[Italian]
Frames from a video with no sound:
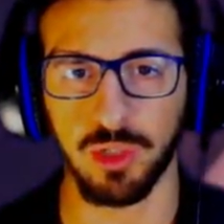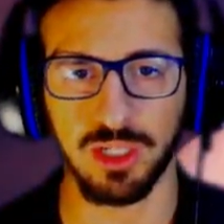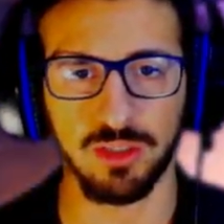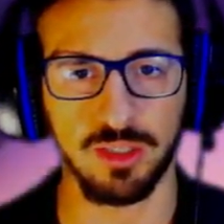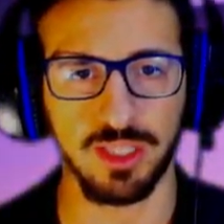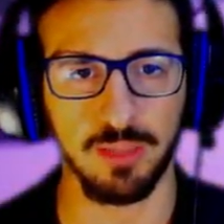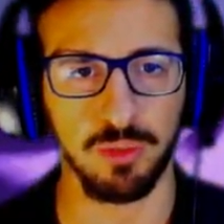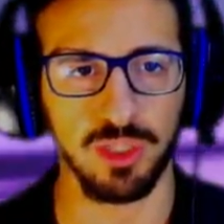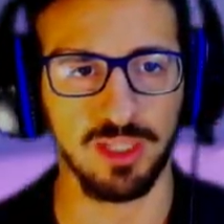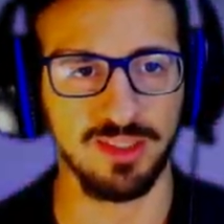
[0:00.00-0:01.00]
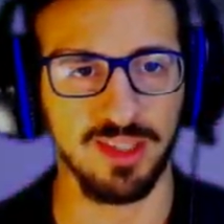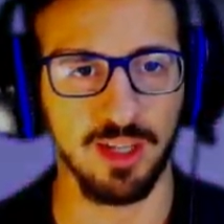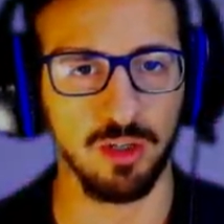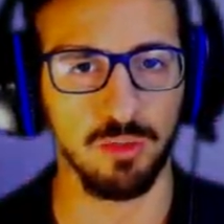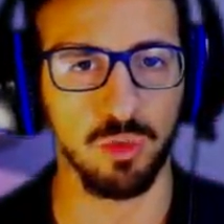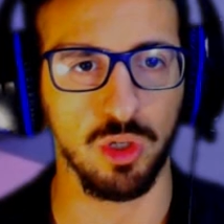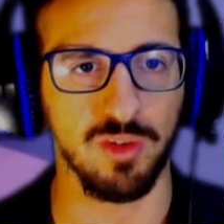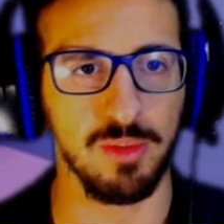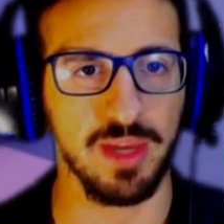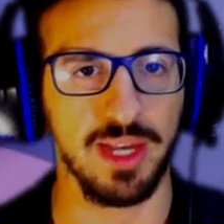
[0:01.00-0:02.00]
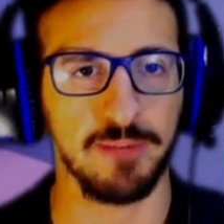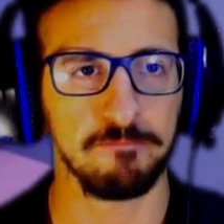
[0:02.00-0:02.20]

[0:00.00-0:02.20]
che altro il tempo di alzarlo il muro, va bene.